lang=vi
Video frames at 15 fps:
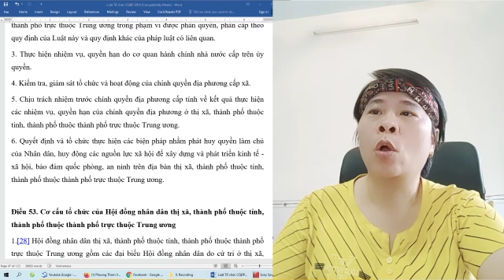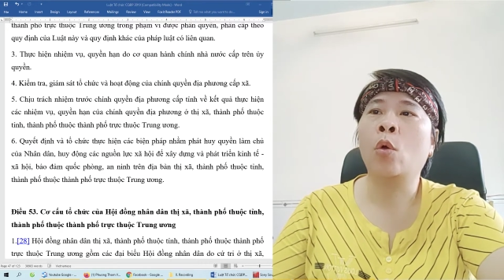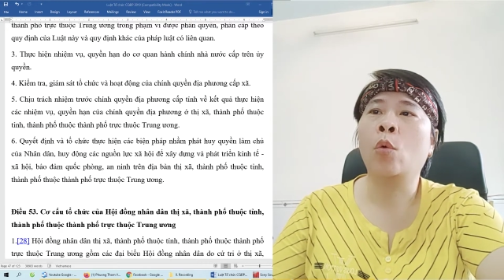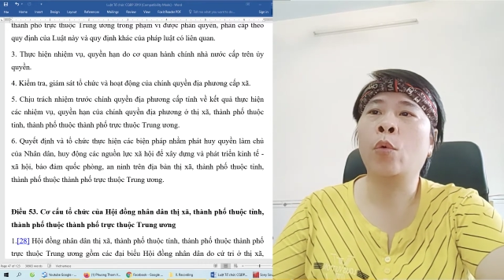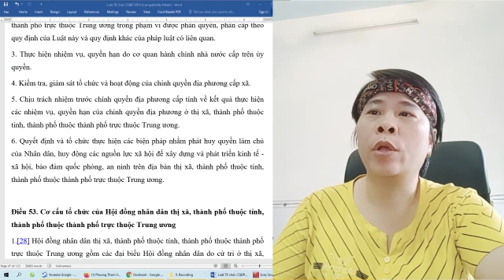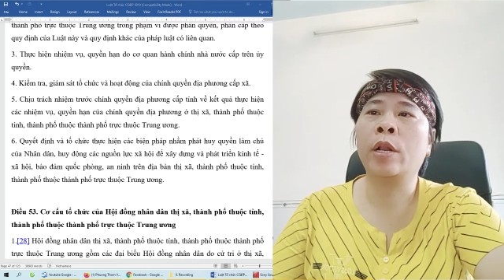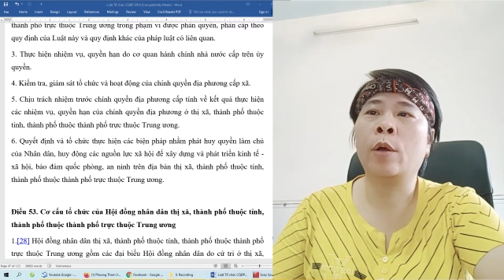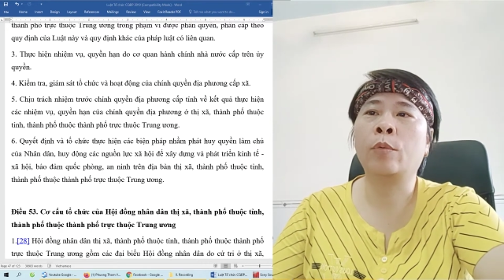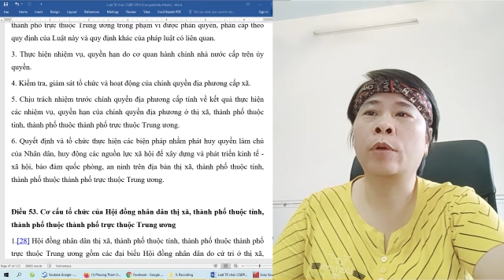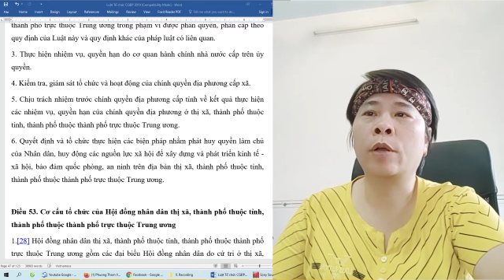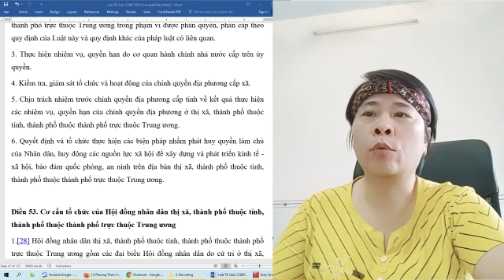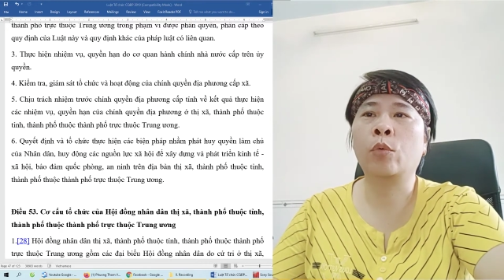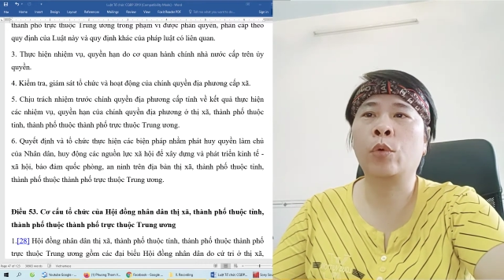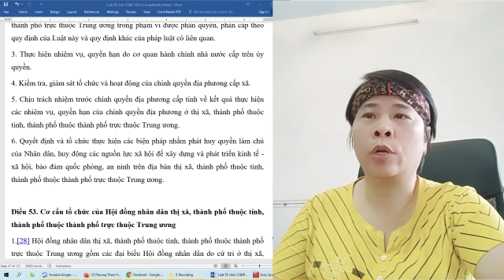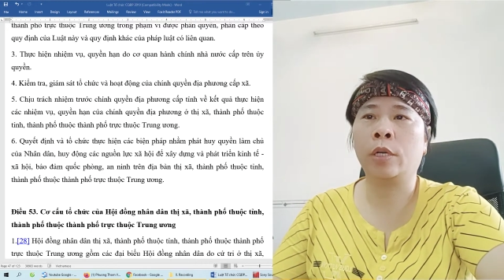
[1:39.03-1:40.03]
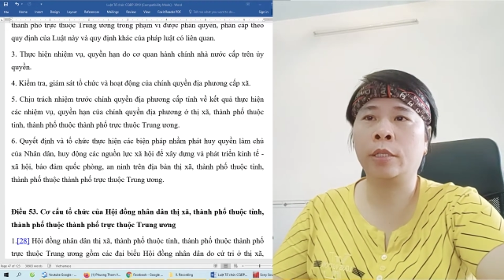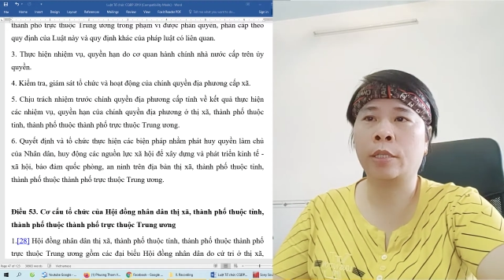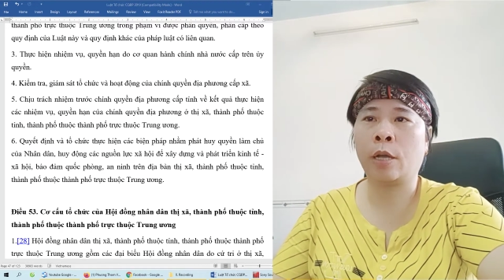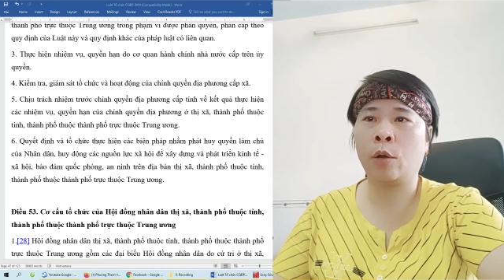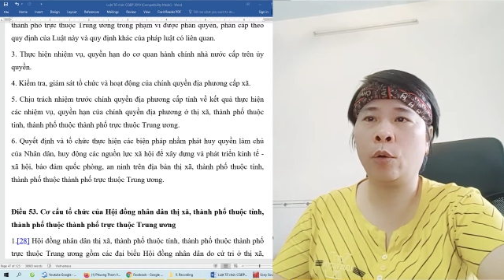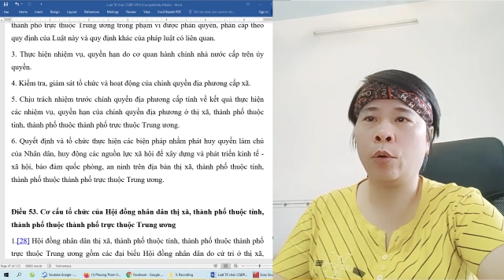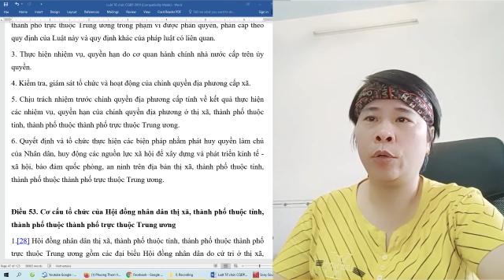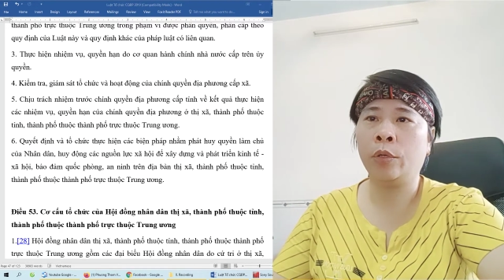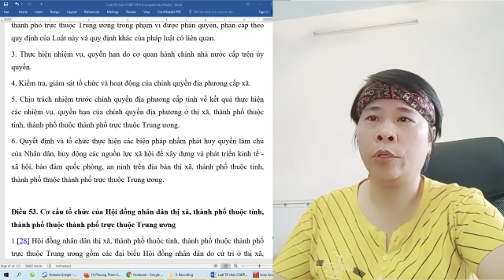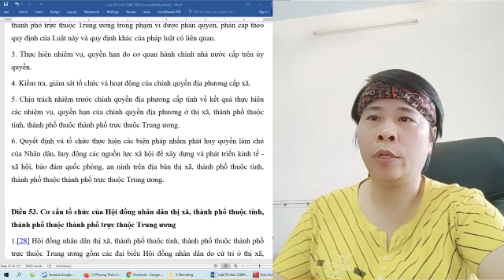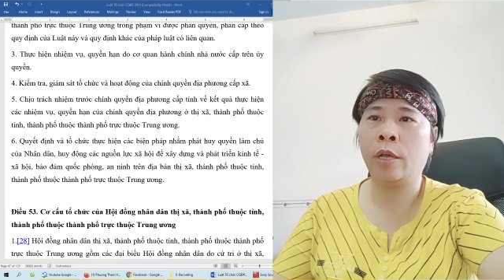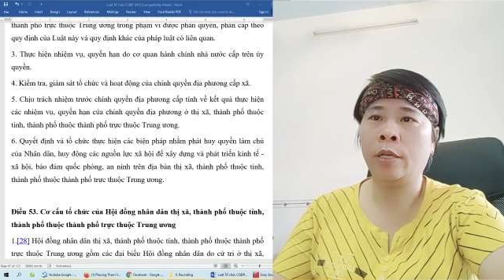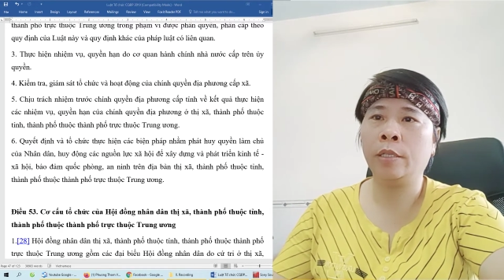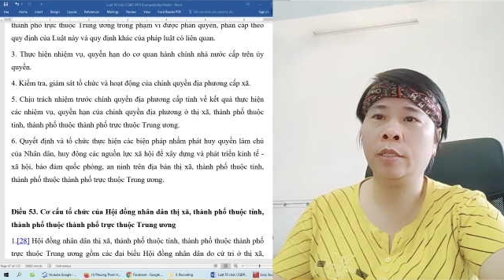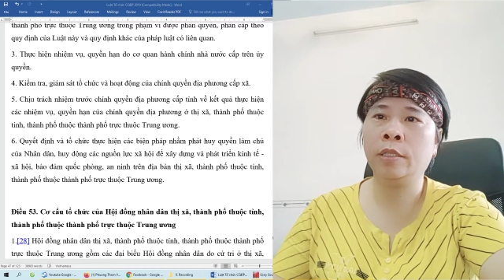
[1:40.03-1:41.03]
huy động các nguồn lực xã hội
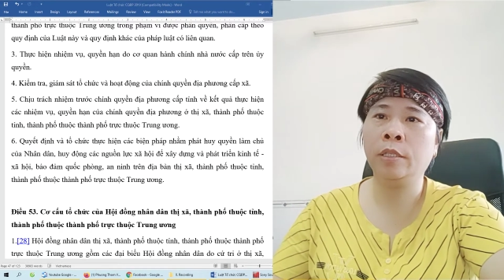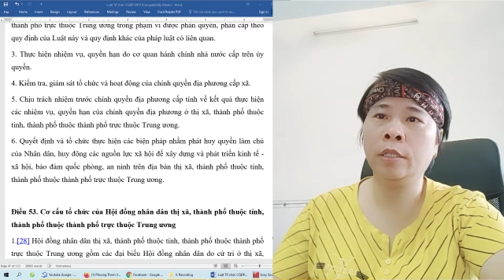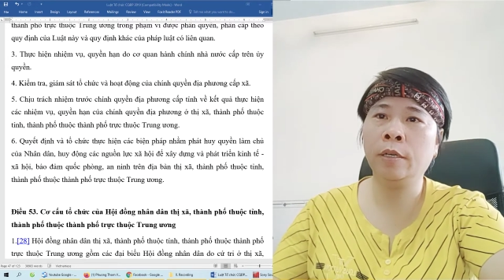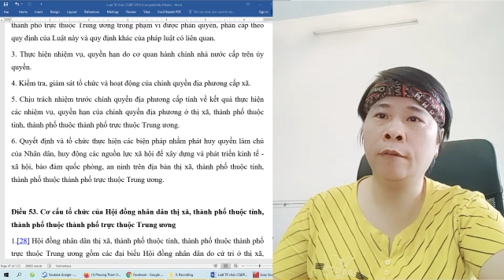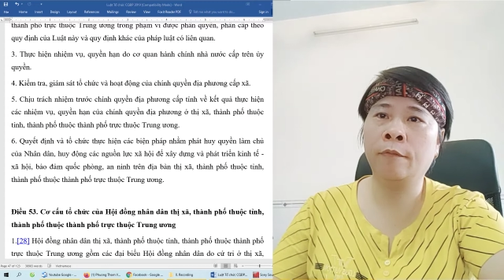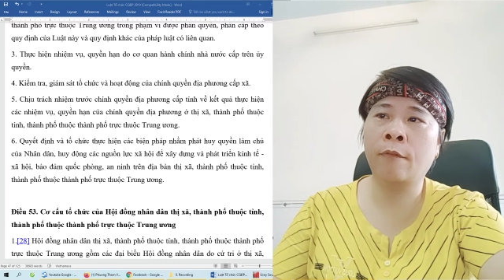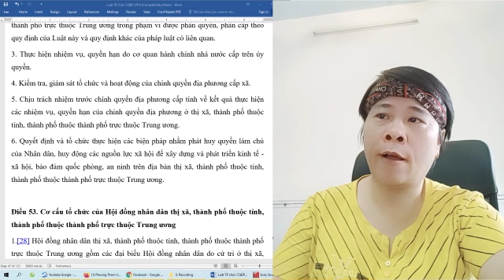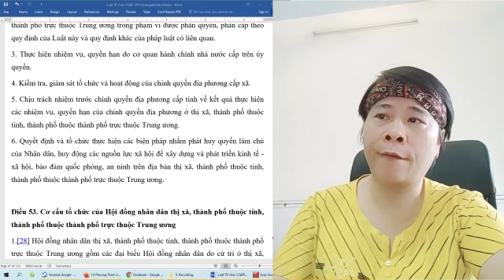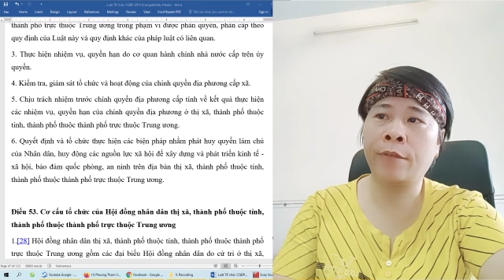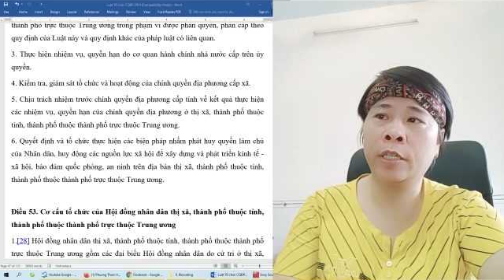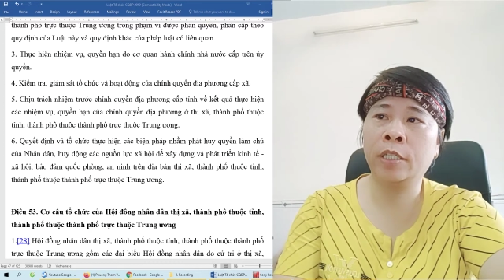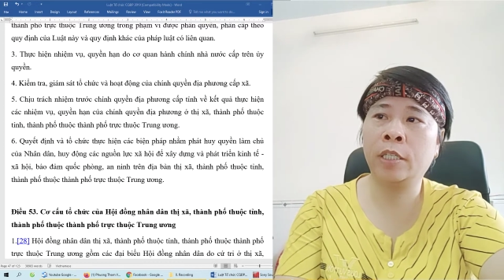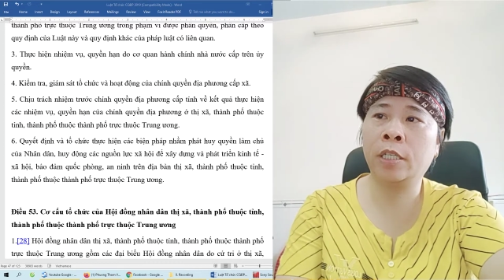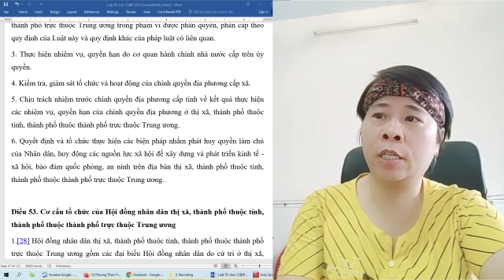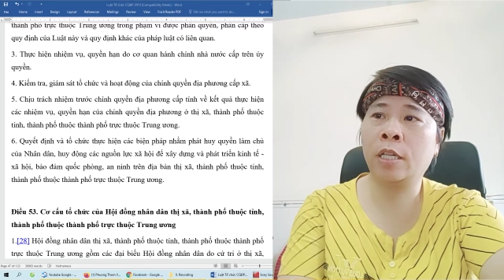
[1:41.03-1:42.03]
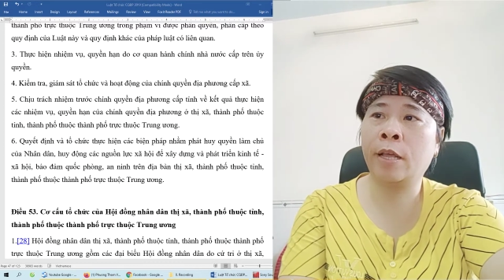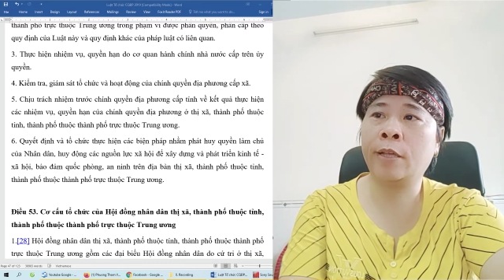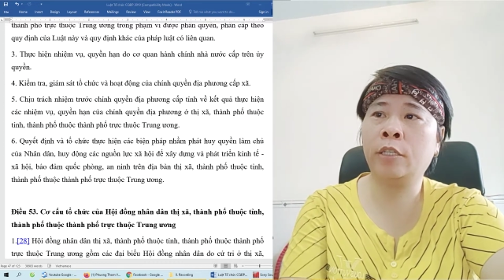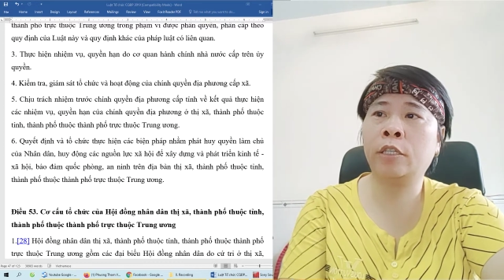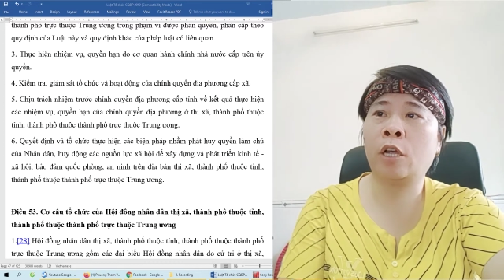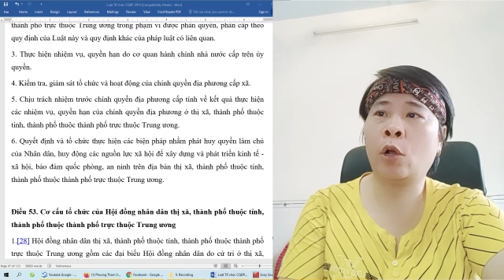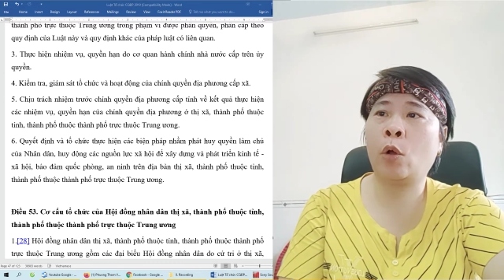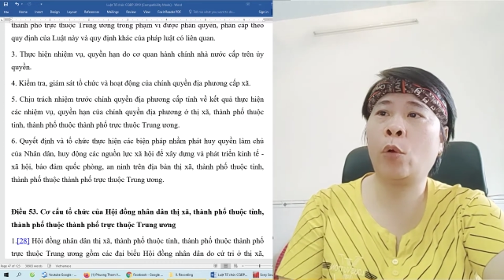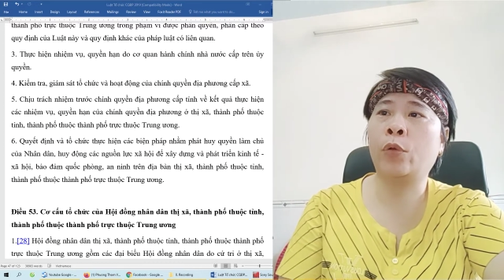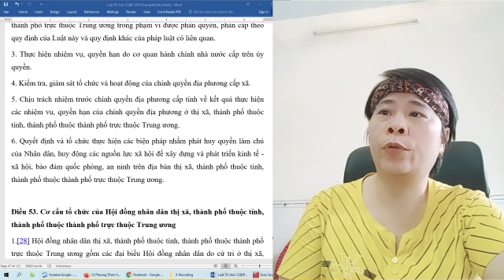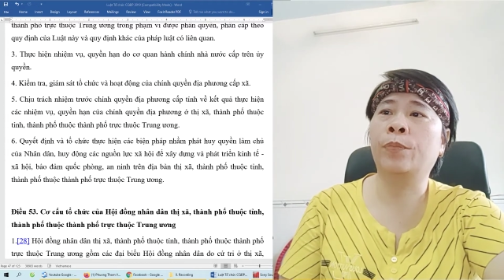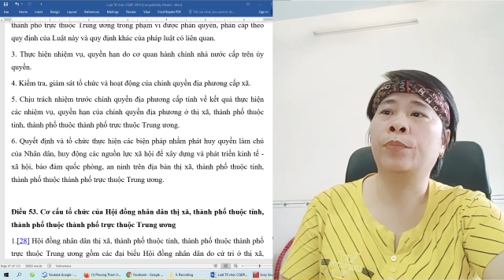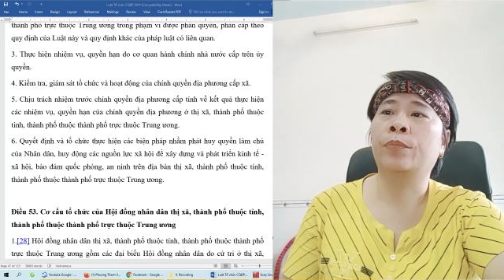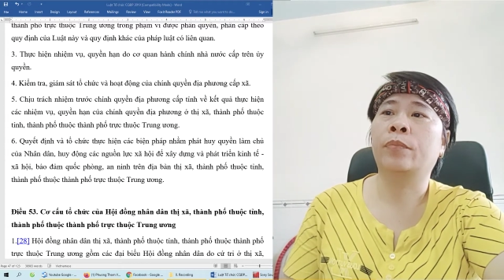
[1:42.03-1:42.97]
để xây dựng và phát triển kinh tế xã hội,